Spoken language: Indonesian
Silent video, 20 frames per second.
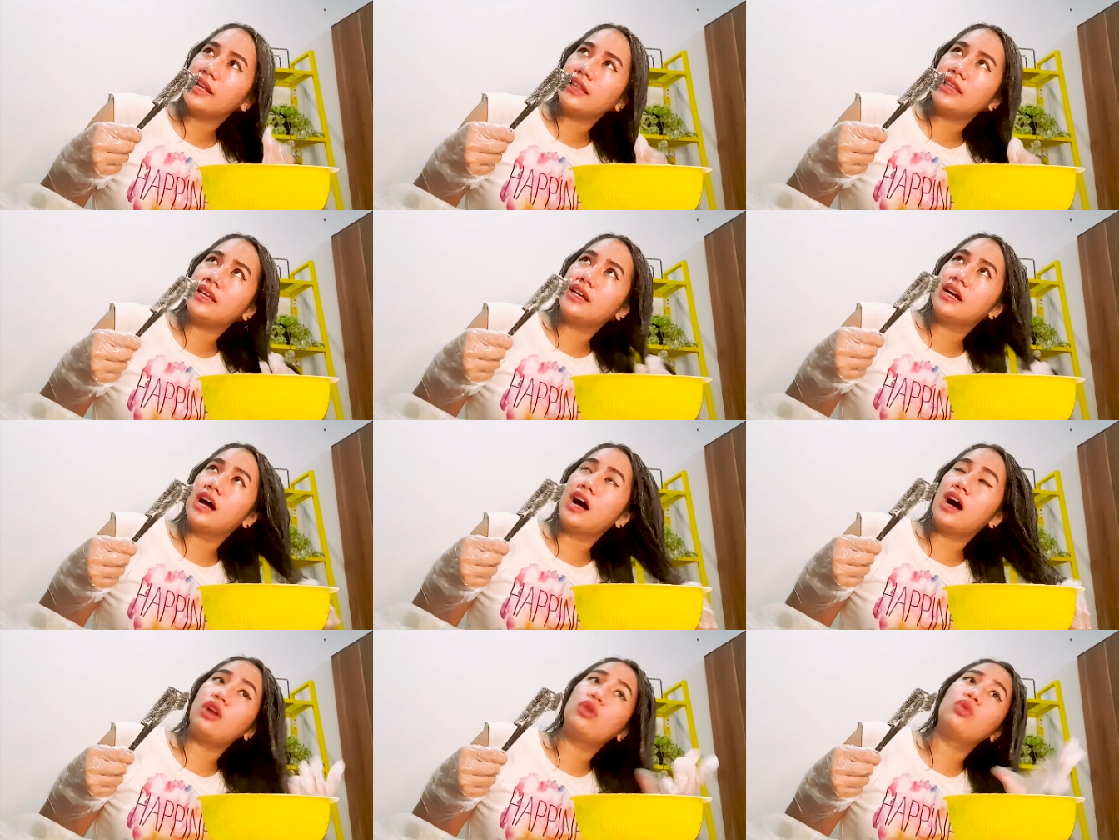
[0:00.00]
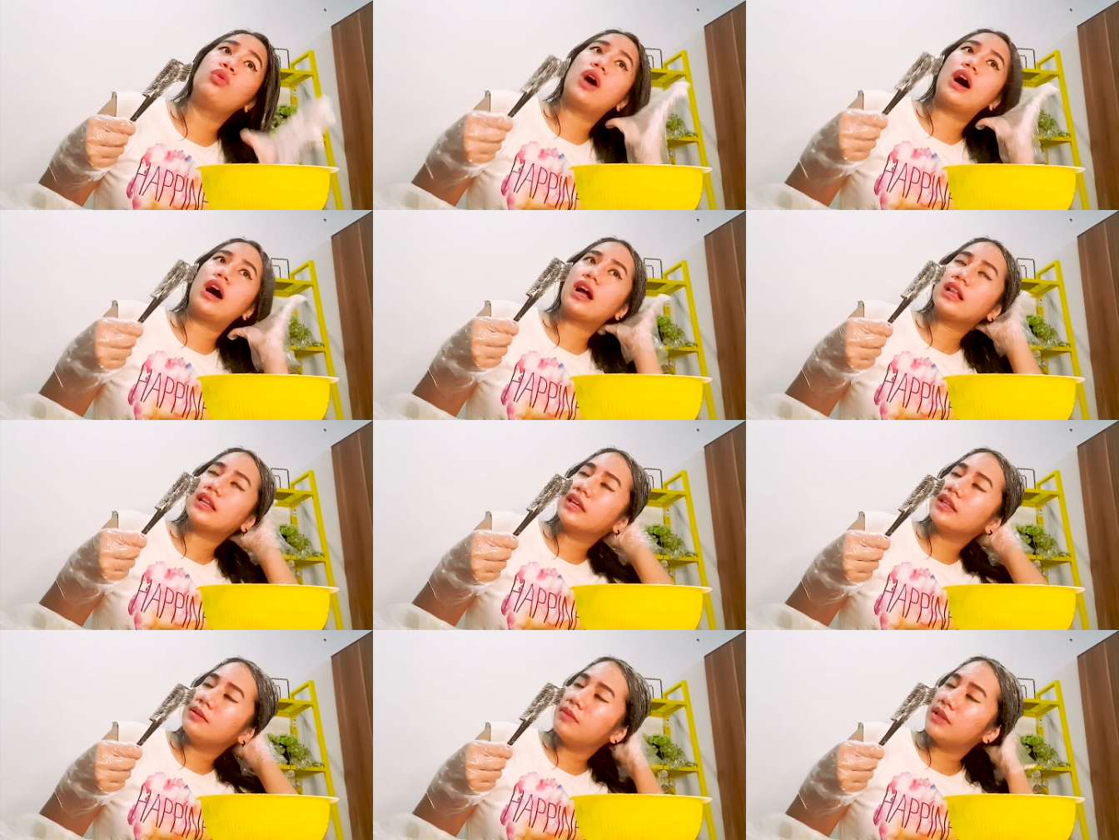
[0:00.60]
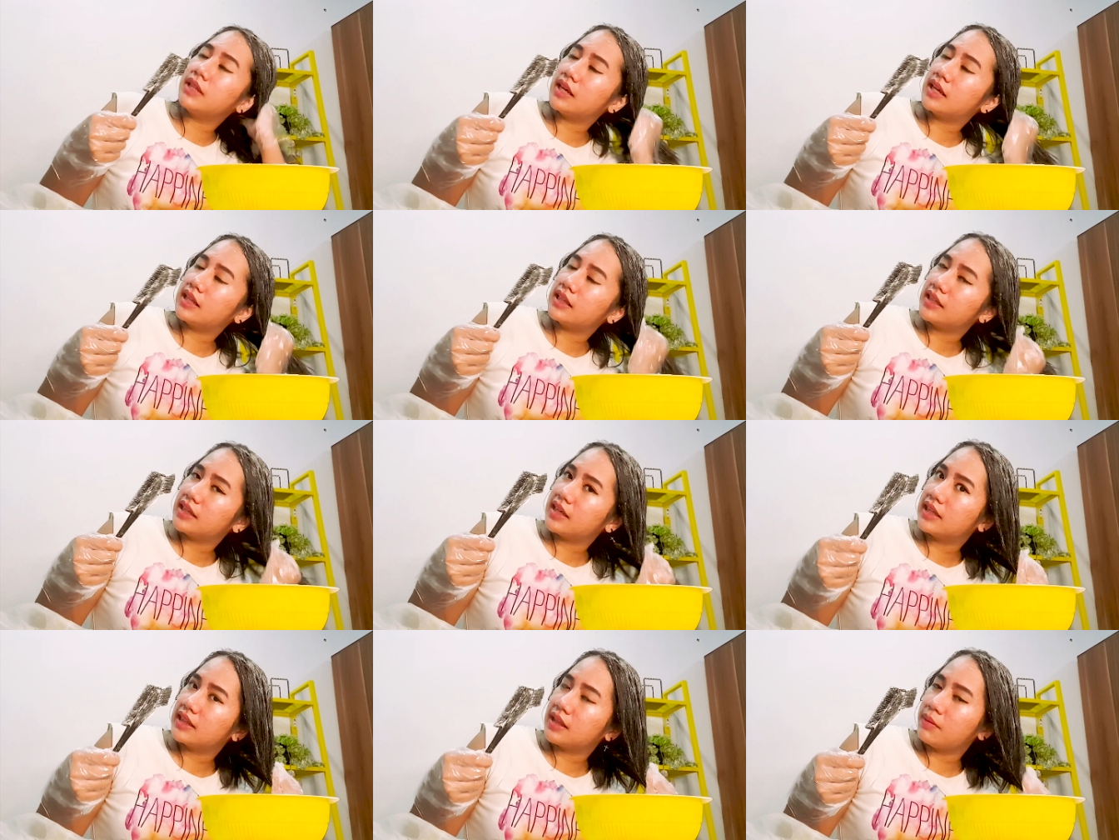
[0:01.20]
nanti nggak keluar jadi
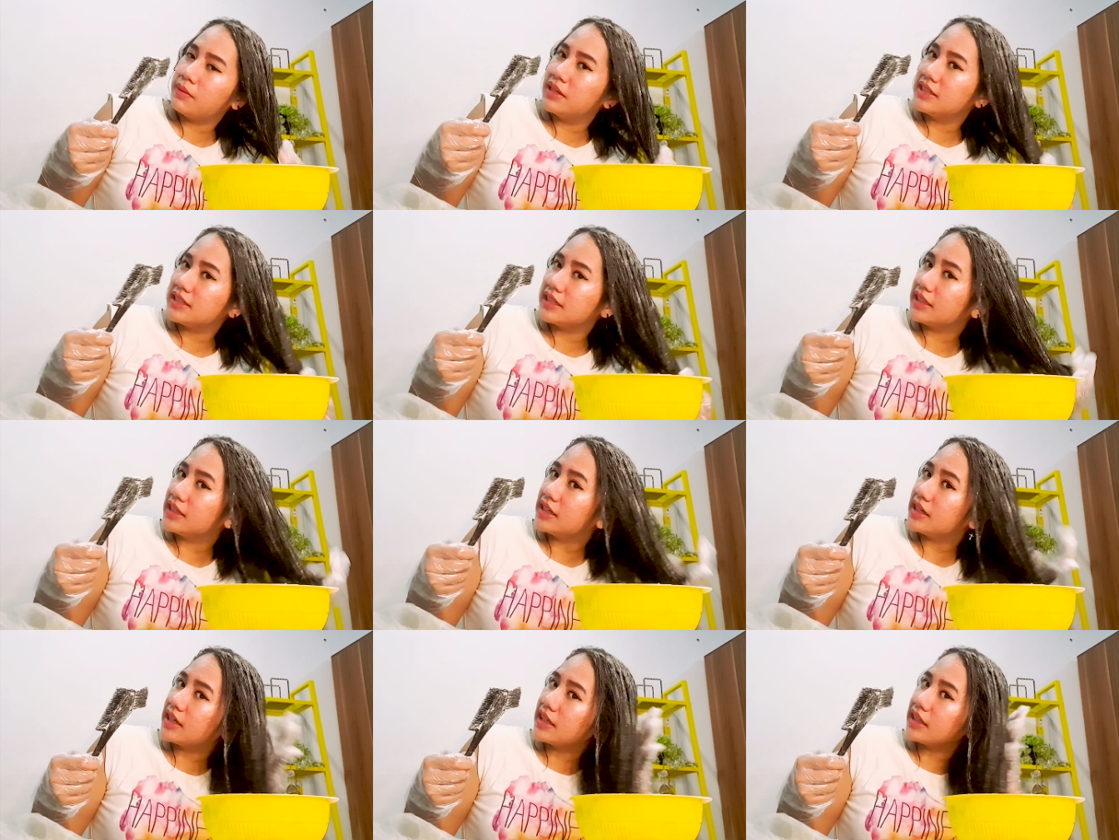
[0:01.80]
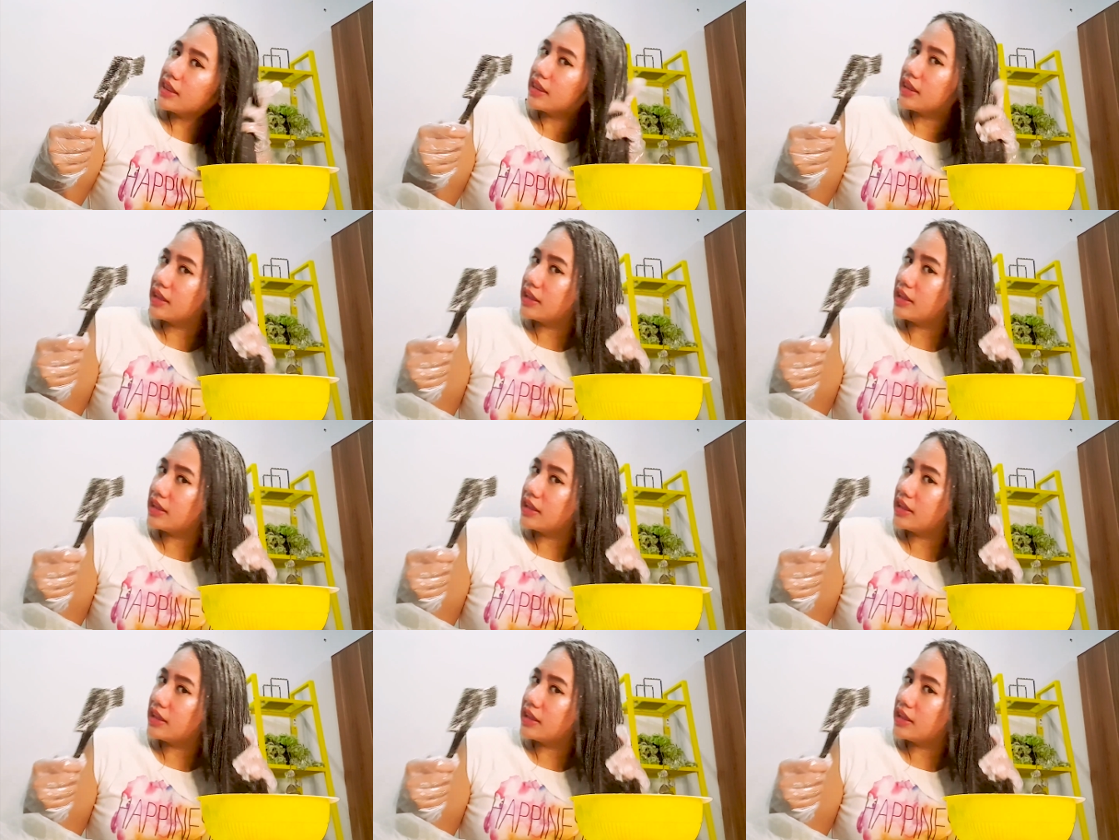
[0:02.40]
mendingan kita bleaching dikit